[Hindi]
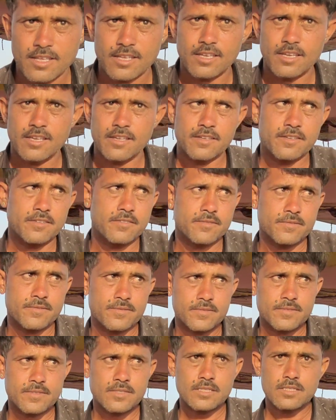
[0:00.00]
देगी वो
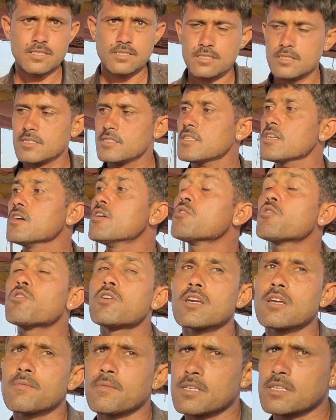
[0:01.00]
हम्म। घोड़े
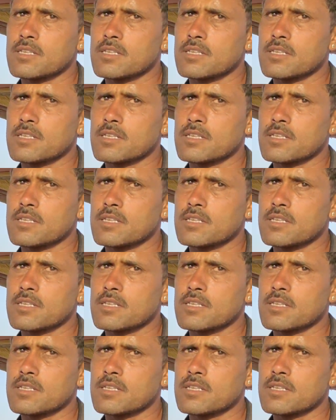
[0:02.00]
के